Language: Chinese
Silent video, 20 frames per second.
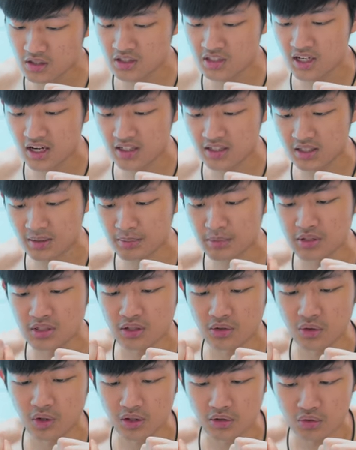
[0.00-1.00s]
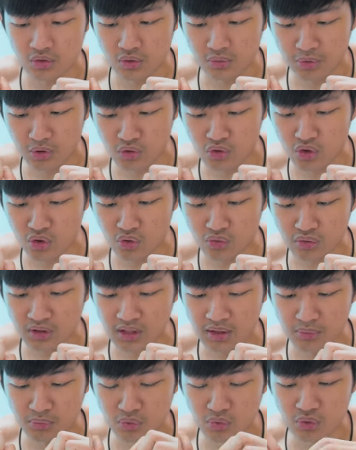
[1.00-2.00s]
接下来下面这一块就是我们的充
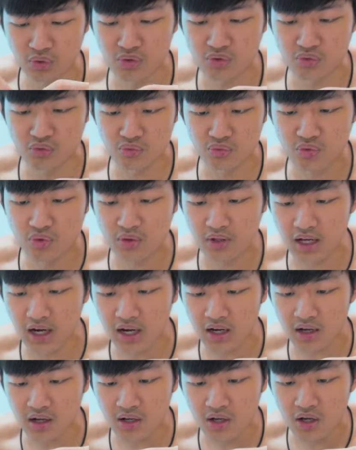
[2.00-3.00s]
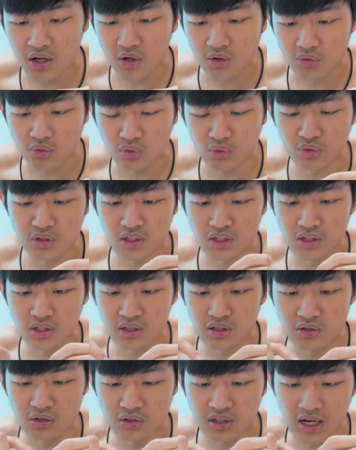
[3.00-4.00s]
电模组，所以它如果你
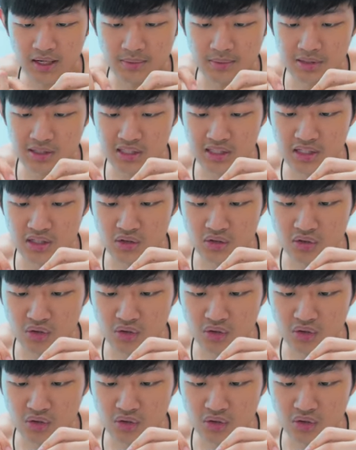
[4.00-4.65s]
Type C